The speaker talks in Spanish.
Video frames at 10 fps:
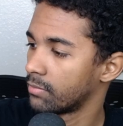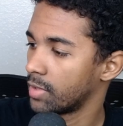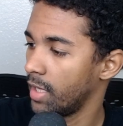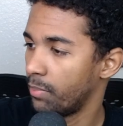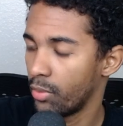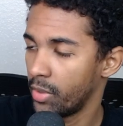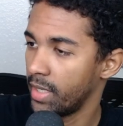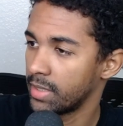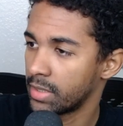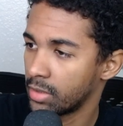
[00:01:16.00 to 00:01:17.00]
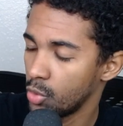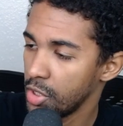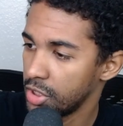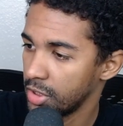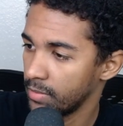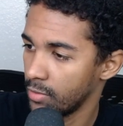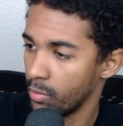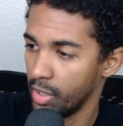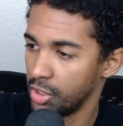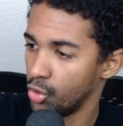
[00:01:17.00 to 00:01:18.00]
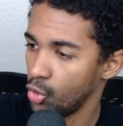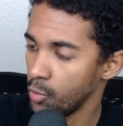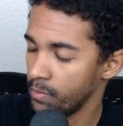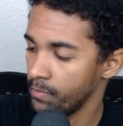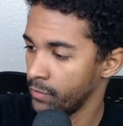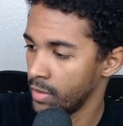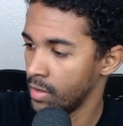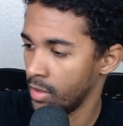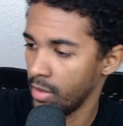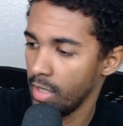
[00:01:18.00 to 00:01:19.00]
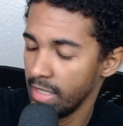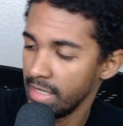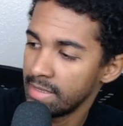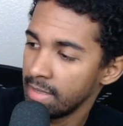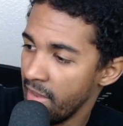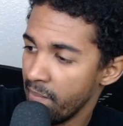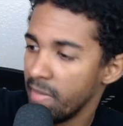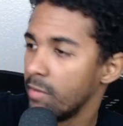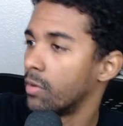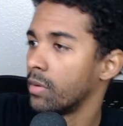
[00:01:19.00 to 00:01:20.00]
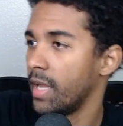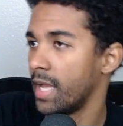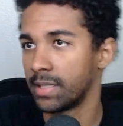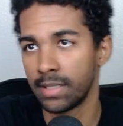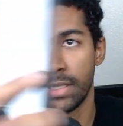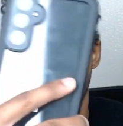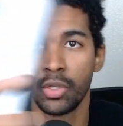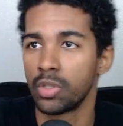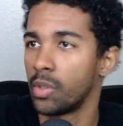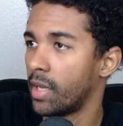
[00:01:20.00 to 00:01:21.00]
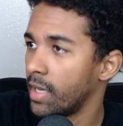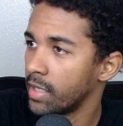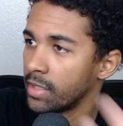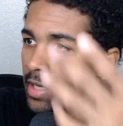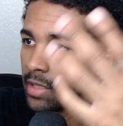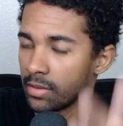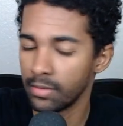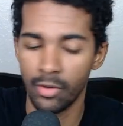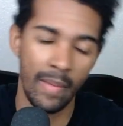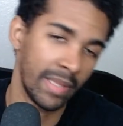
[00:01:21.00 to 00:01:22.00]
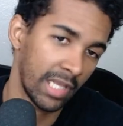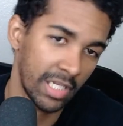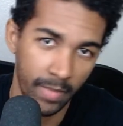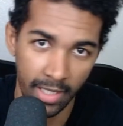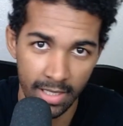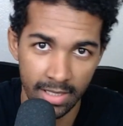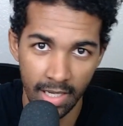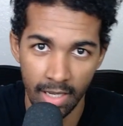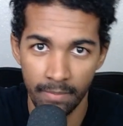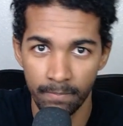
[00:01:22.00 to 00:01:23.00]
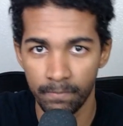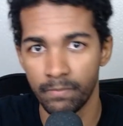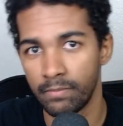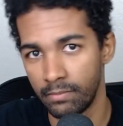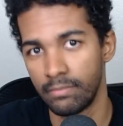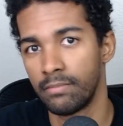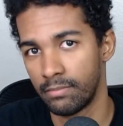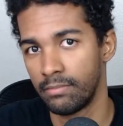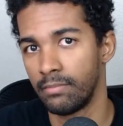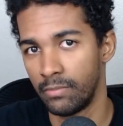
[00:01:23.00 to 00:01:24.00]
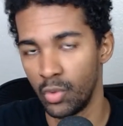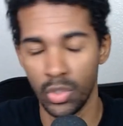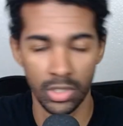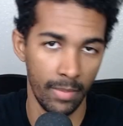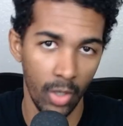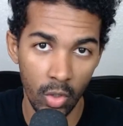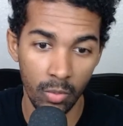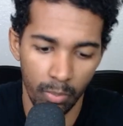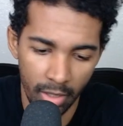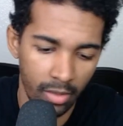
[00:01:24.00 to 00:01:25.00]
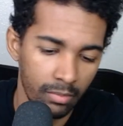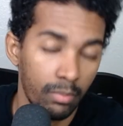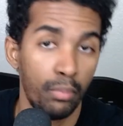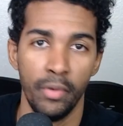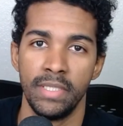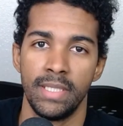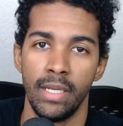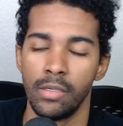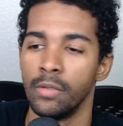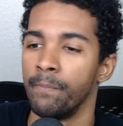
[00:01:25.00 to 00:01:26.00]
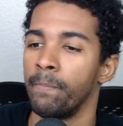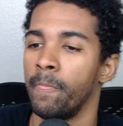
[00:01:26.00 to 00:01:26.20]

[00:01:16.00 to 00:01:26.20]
Te pones Twitch o pones YouTube y le das en vivo y haces stream en tu celular. ¿Qué tal? Obviamente la experiencia no es la mejor, pero puede serlo.